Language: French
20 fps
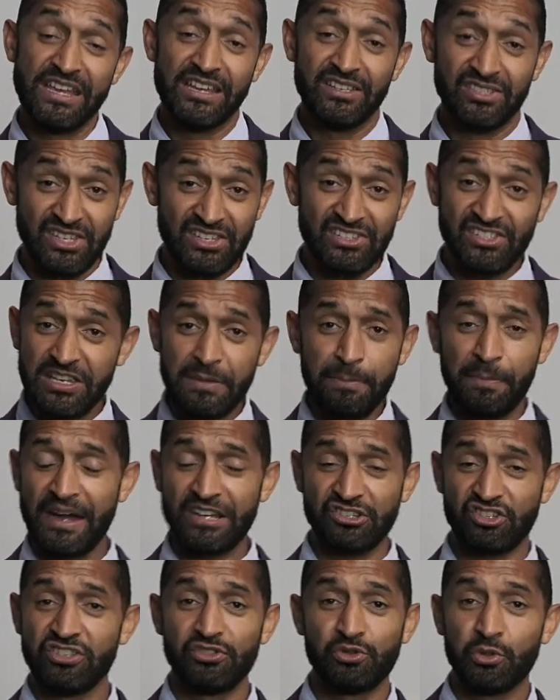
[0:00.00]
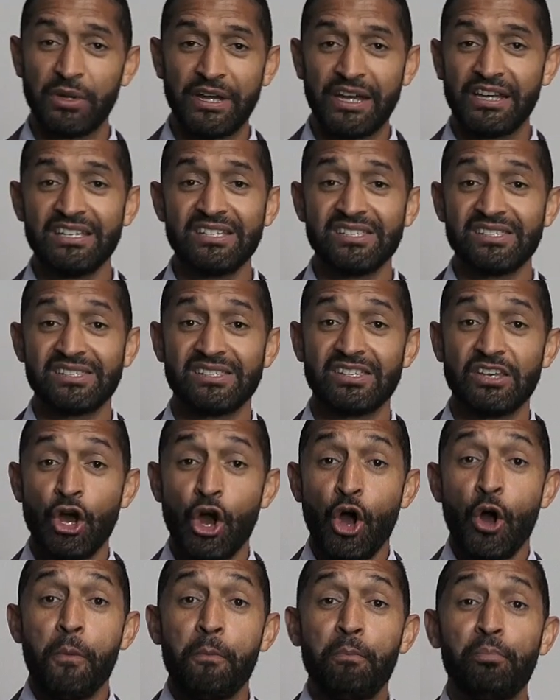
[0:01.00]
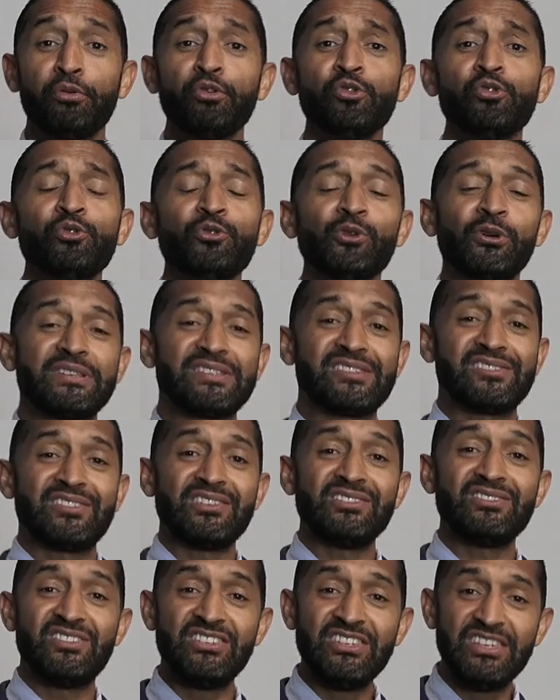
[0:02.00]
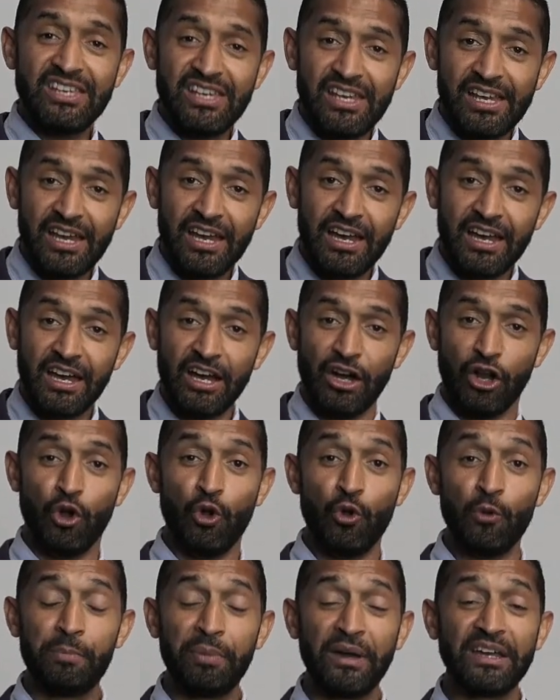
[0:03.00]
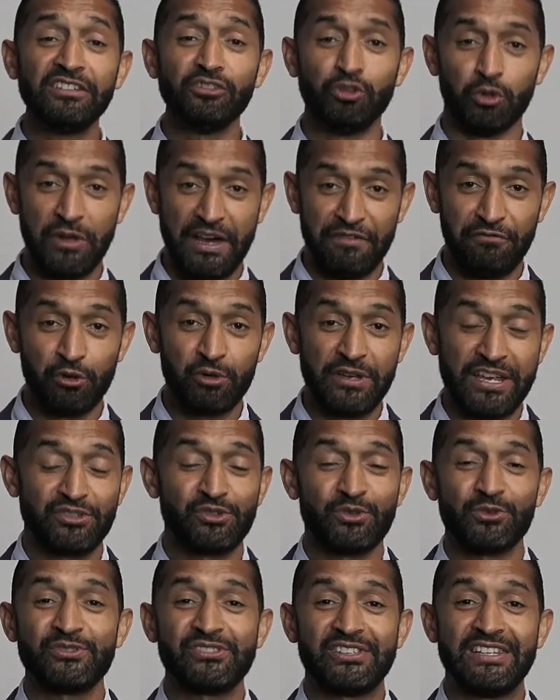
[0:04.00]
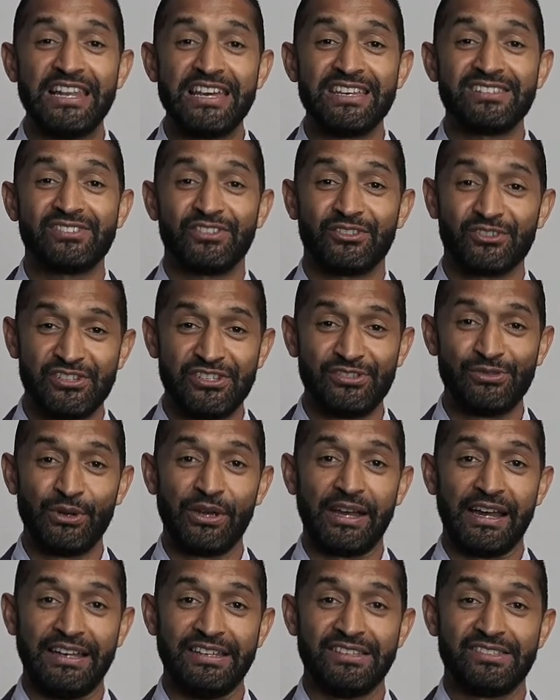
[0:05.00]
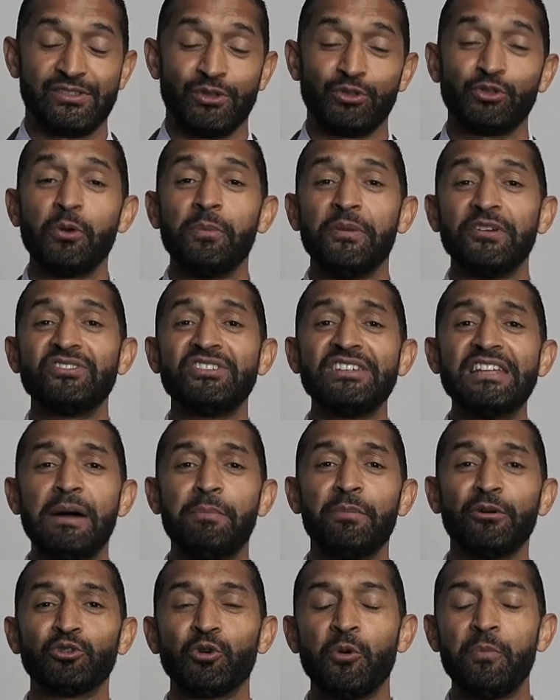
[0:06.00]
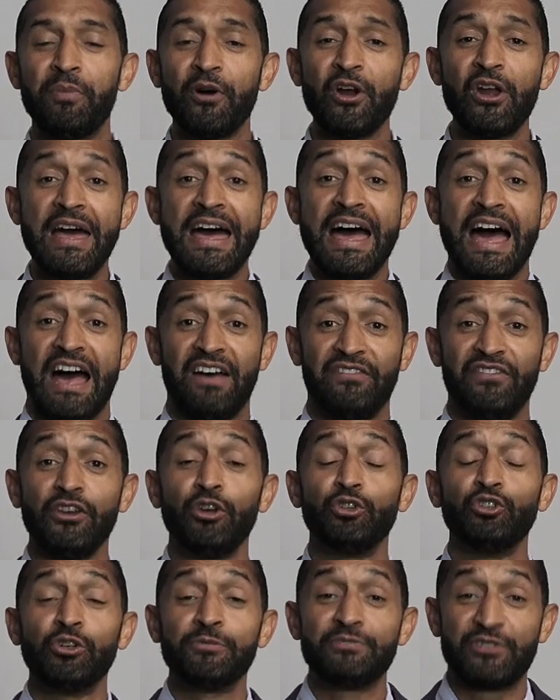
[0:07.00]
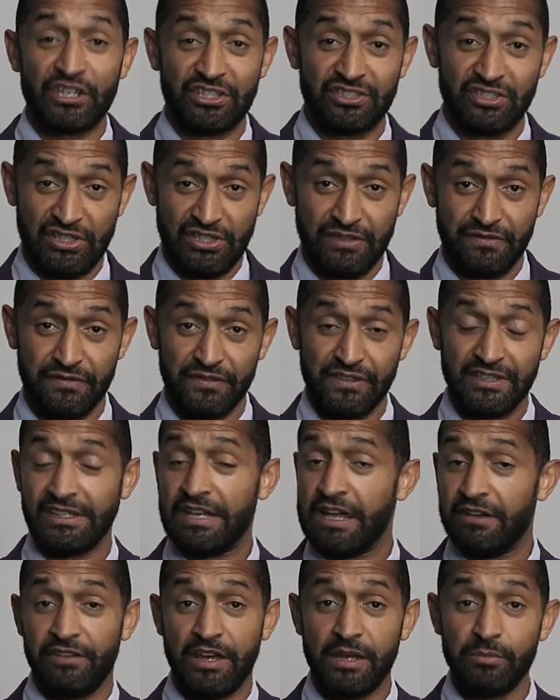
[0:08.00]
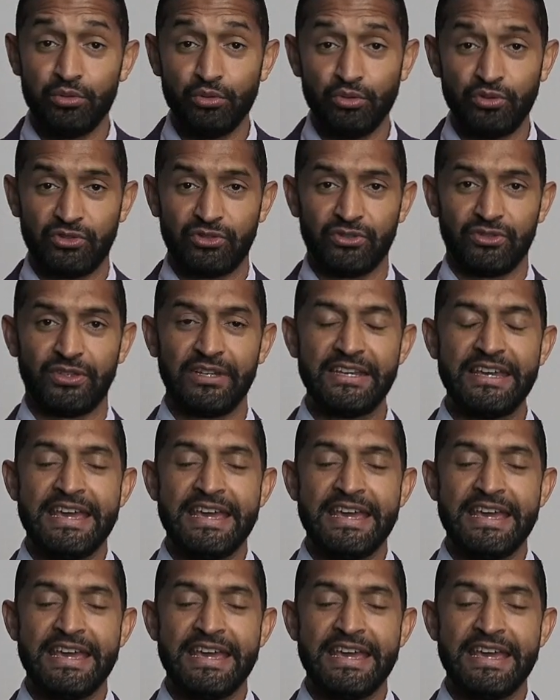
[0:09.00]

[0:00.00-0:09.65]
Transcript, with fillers: Saisis par Jésus-Christ pour saisir le prix de la vocation céleste en Jésus-Christ. Autrement dit, l'apôtre Paul avait un objectif, il avait un but.